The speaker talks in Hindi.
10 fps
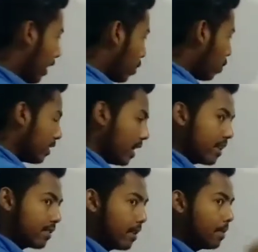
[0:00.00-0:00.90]
अगर रूट के
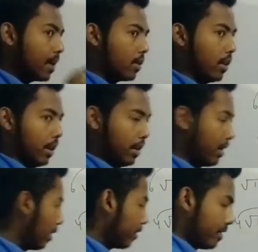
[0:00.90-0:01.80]
अंदर सेम अंक है
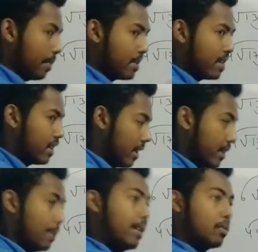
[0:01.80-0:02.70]
सेम डिजिट है
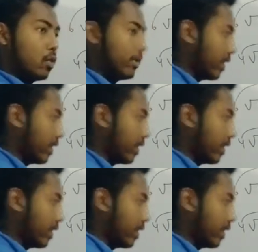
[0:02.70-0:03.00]
तभी हम जोड़